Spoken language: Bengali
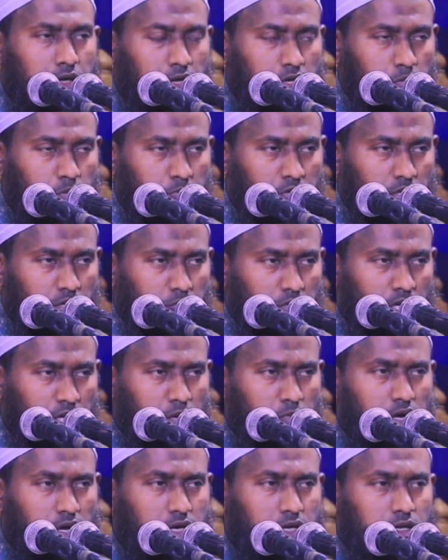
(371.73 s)
এর বিনিময়ে
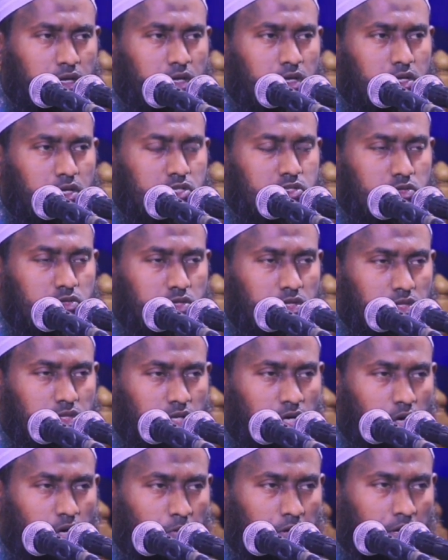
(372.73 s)
আমাকে কিছু
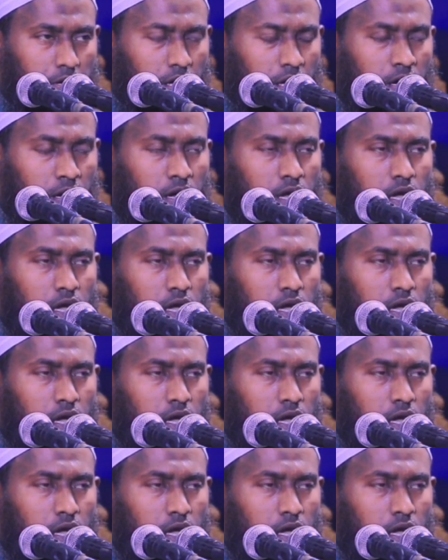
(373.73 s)
দিতে হবে না